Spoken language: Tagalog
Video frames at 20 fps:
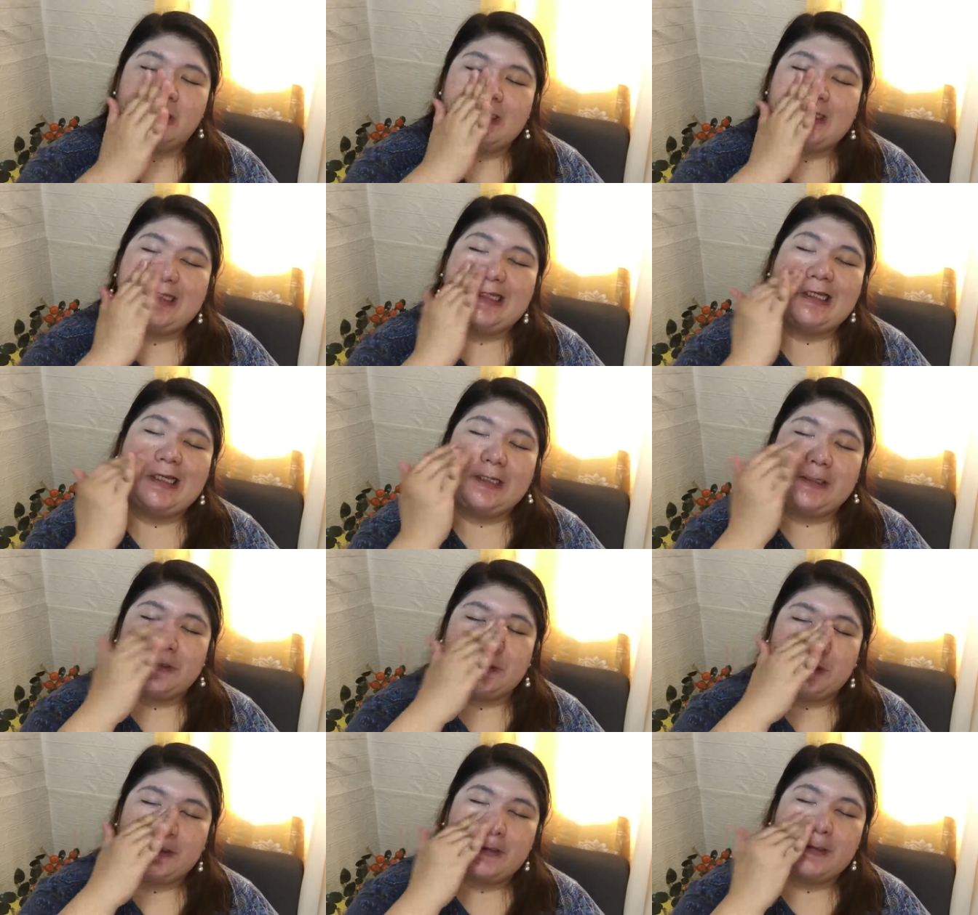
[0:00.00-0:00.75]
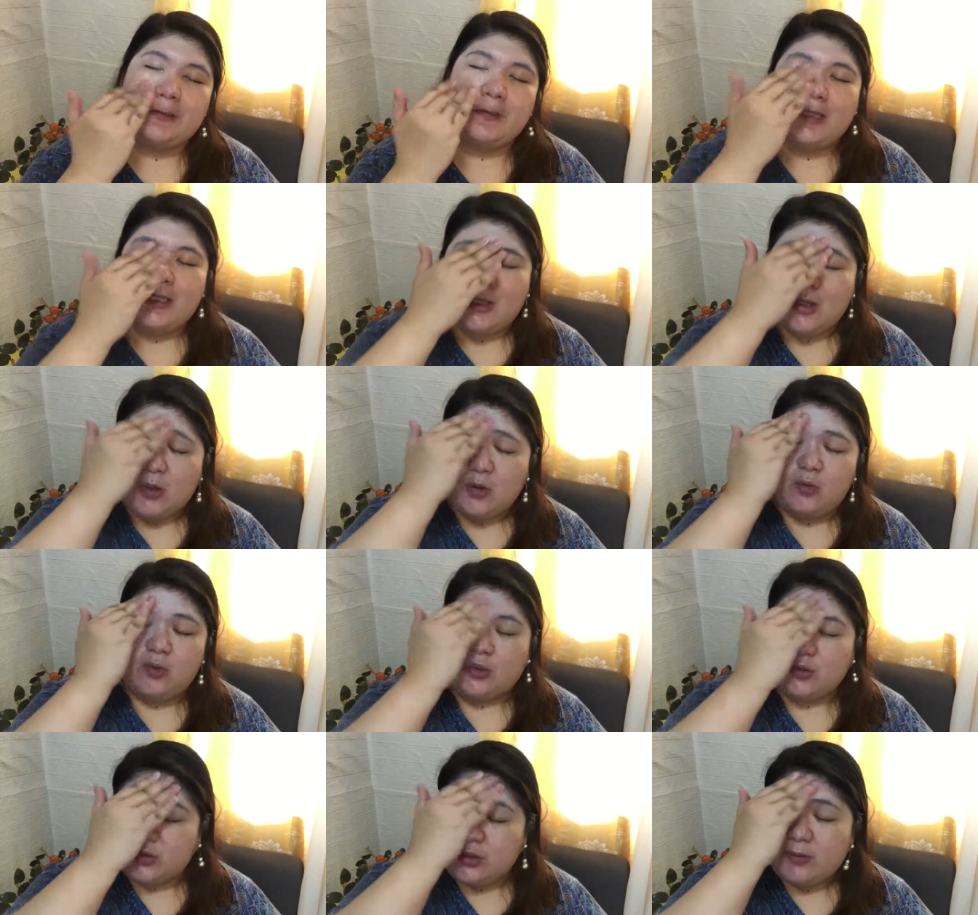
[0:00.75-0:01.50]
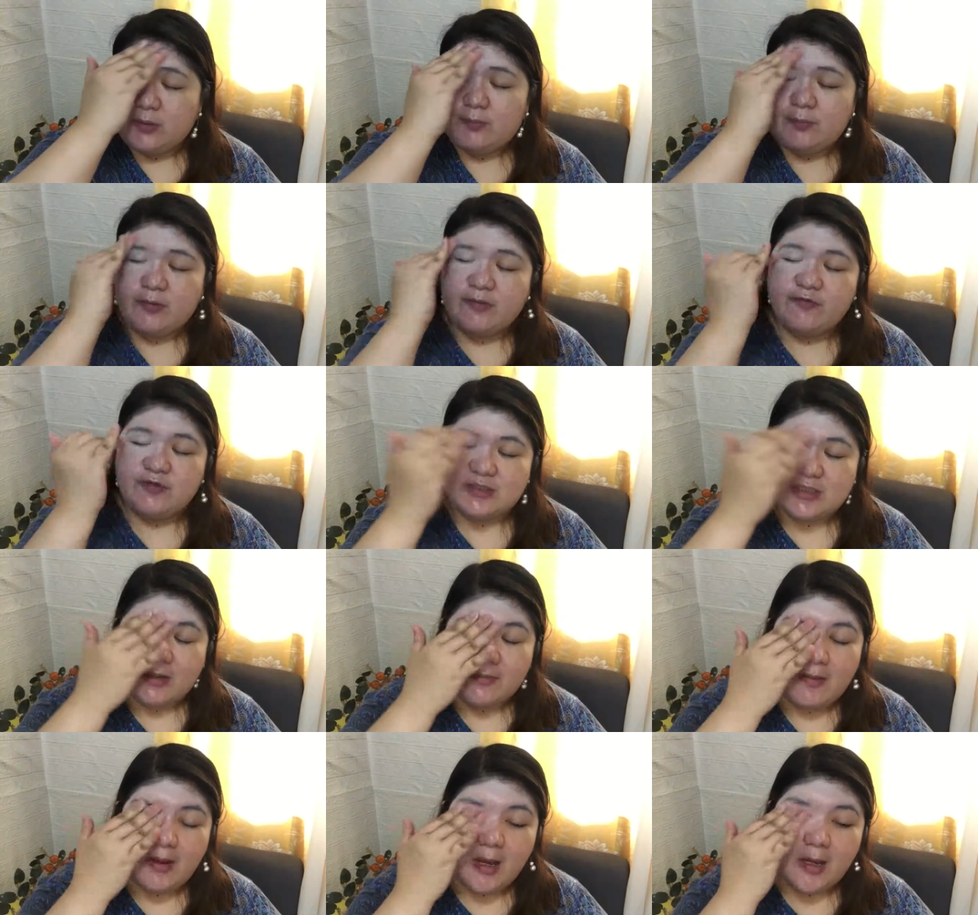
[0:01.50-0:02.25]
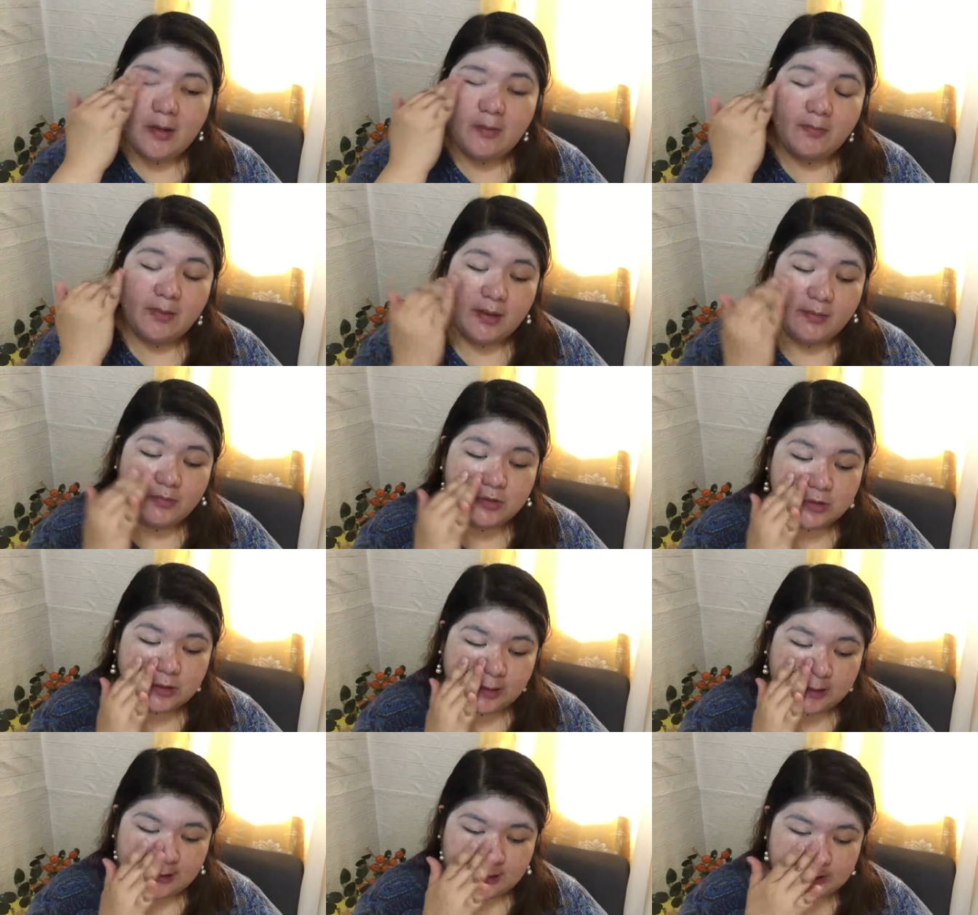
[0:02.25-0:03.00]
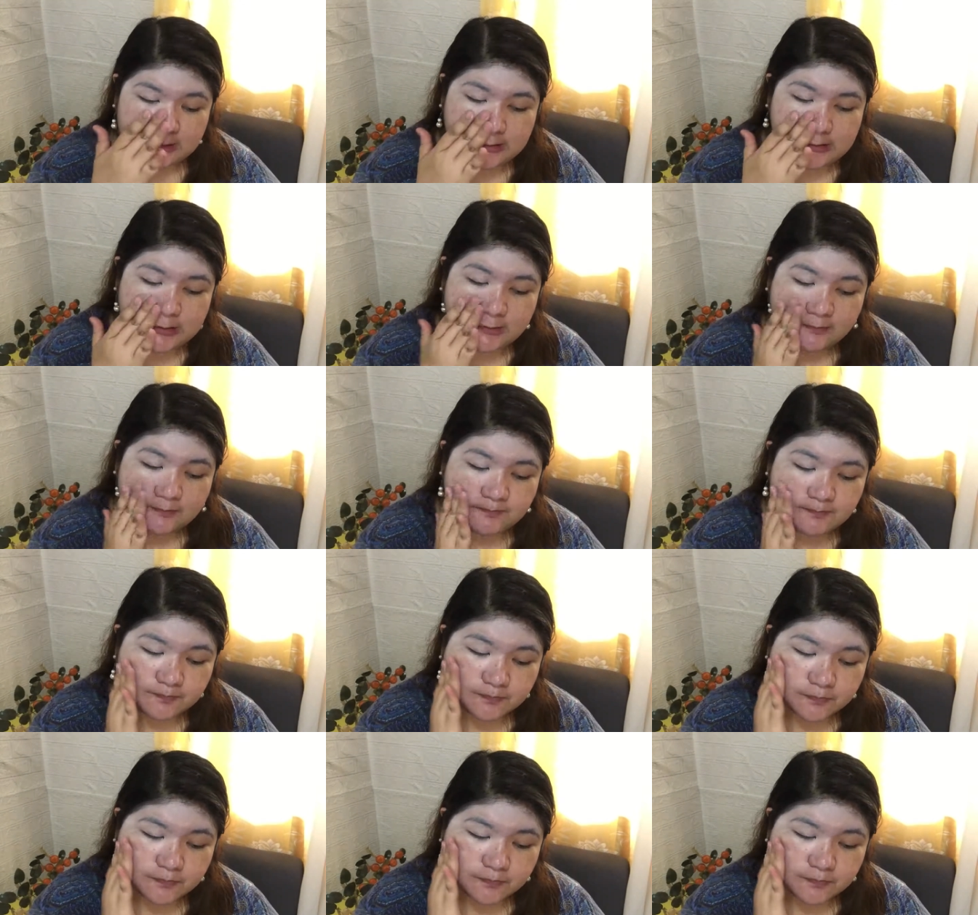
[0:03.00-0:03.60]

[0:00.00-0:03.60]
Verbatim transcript: Hindi ganon. Waterproof siya mga kamamshis.